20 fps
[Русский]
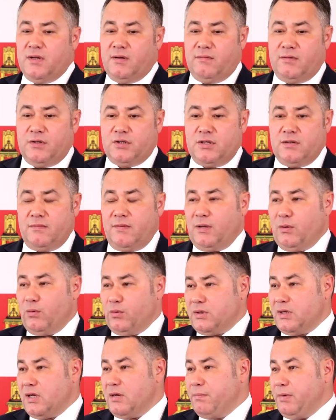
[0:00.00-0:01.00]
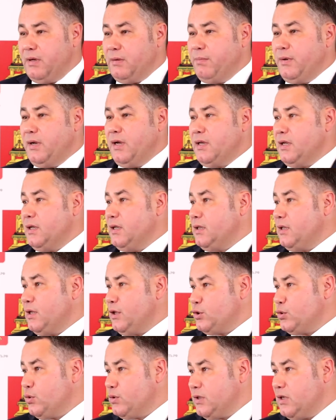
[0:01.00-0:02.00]
Вышневолодские предприятия,
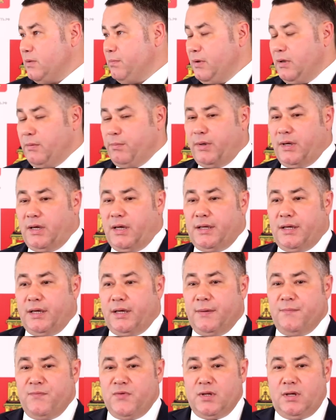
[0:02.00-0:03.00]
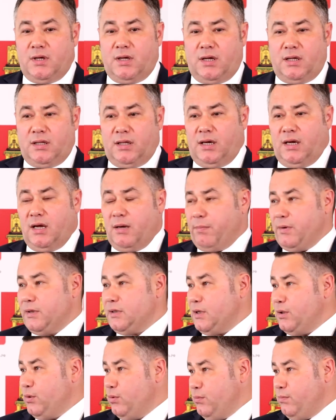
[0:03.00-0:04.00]
Торжокские предприятия,
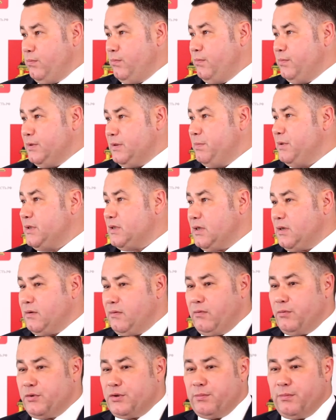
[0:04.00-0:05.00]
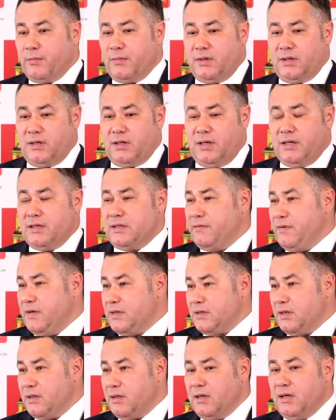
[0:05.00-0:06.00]
Андреапольские. Ну, список, в общем,
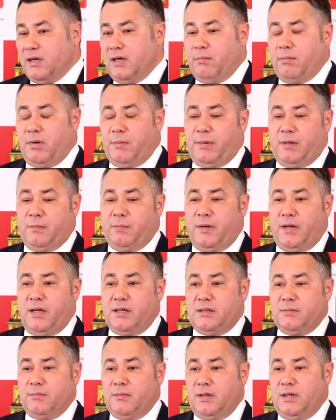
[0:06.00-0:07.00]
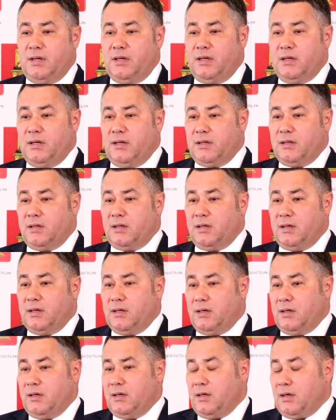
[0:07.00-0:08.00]
известен по предприятиям. И
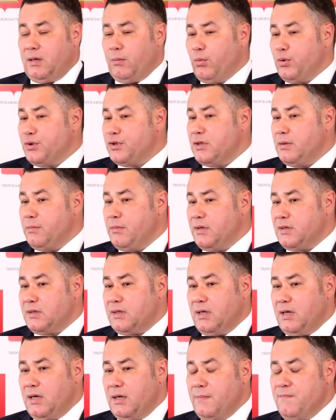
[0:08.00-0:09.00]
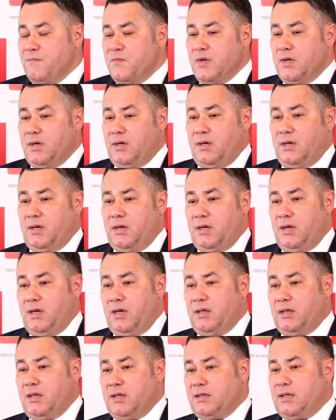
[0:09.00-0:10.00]
это рабочие места,
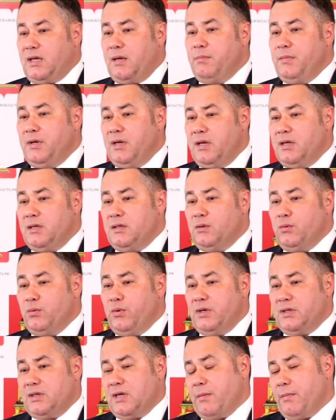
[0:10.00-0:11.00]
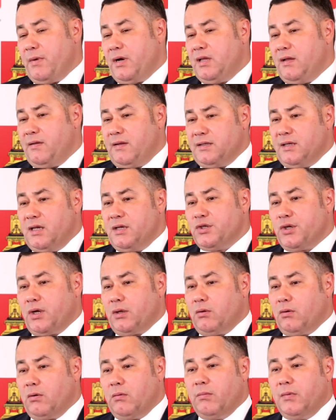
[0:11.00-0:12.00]
это стабильность стабильность. Ну и самая главная задача,
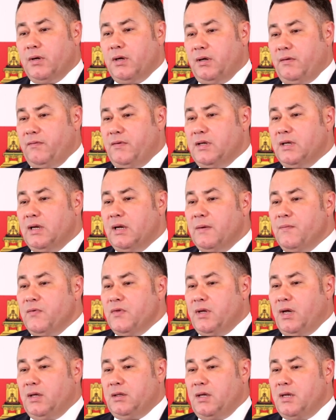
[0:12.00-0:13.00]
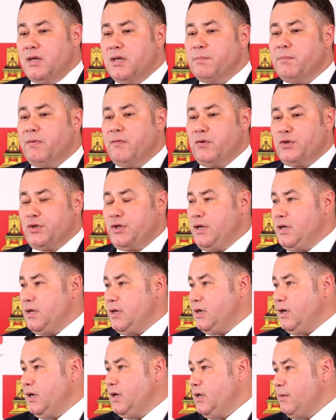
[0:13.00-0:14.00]
которую мы видели, это не
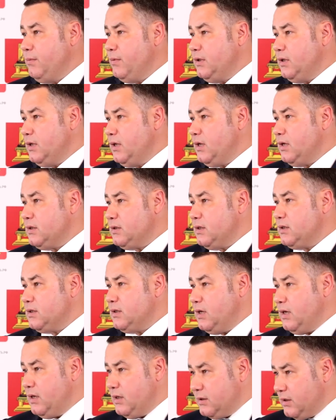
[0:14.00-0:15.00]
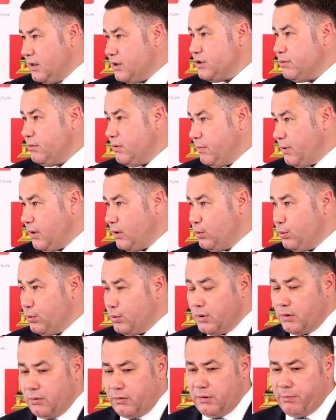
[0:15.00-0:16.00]
повышение хлеба на социально значимые
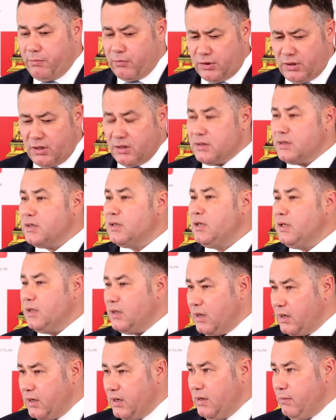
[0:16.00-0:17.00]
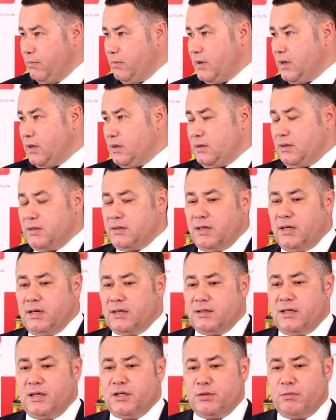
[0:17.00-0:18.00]
продукты, не повышение цены на хлеб как социально
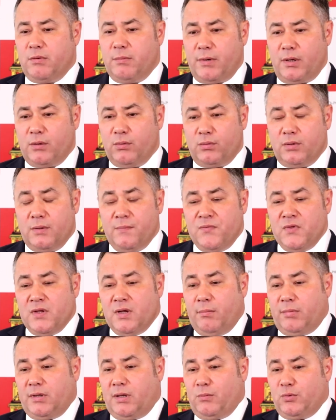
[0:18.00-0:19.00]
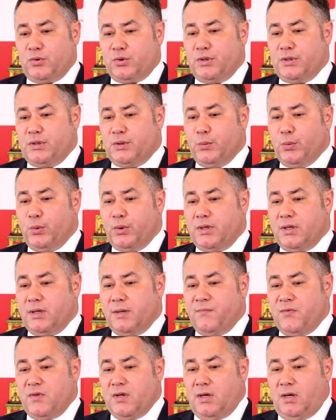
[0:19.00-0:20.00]
значимый продукт. Потому что
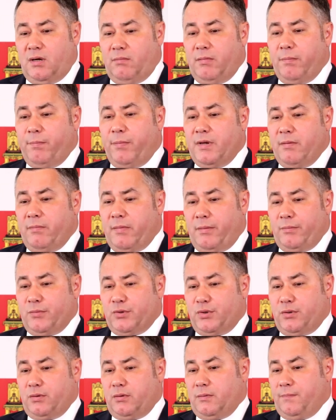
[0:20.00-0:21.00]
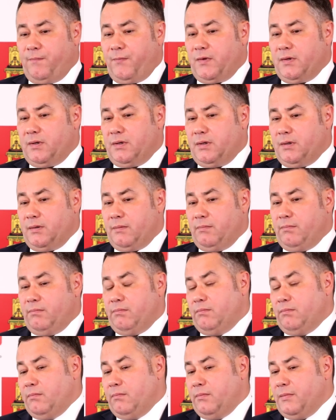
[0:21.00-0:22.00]
сегодня мы понимаем, что э,
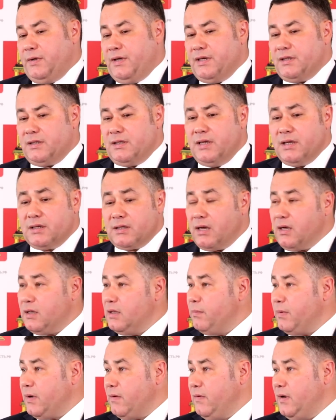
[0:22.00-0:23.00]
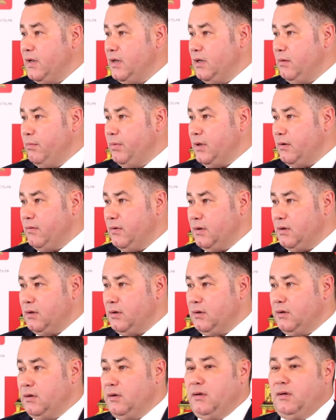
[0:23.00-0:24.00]
есть несколько направлений. Первое –
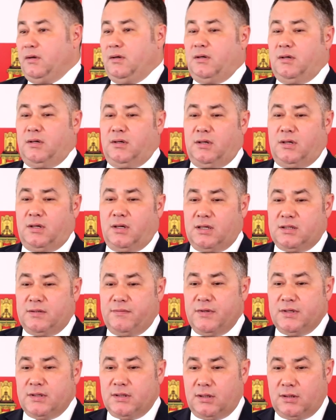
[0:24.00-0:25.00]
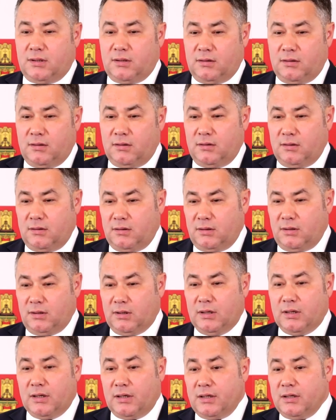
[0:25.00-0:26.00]
это э, развитие
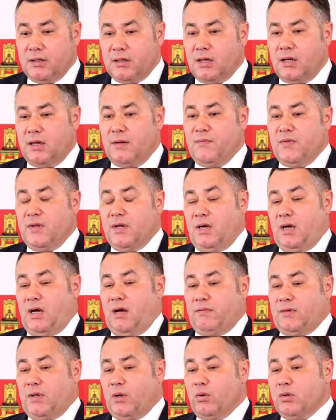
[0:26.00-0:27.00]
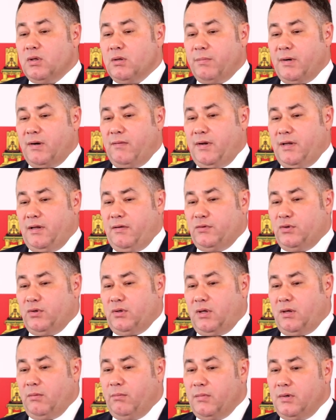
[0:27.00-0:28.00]
э, рынка. А второе направление
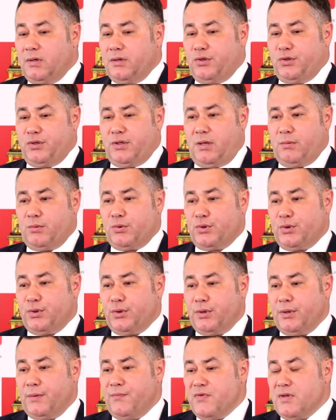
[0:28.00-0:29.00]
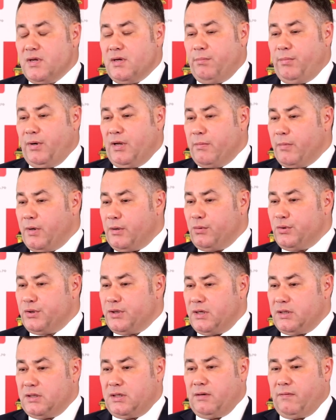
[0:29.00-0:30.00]
все-таки мы считаем, что принимать
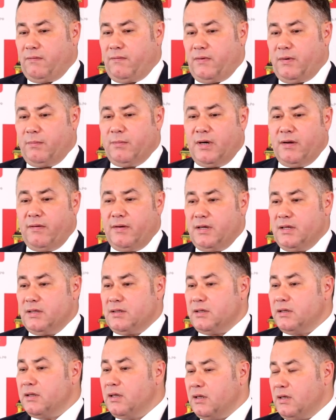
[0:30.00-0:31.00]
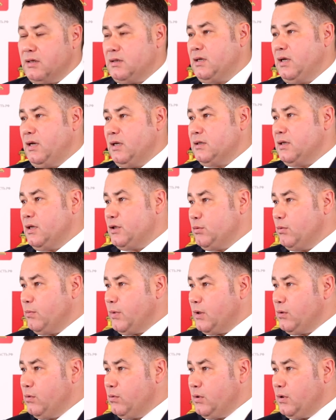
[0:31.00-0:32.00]
участие в формировании цены на социально значимые
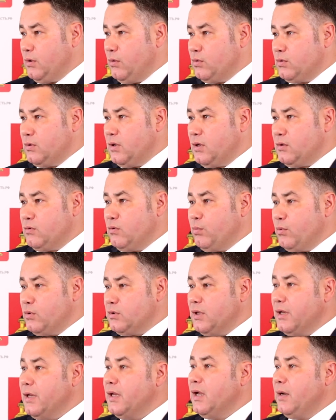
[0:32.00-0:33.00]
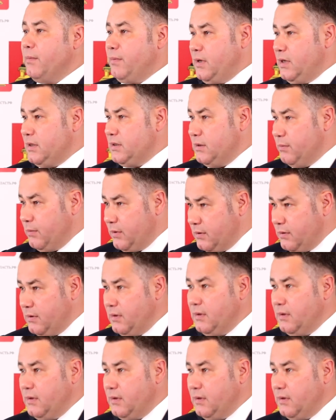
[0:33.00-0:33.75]
продукты государству просто необходимо.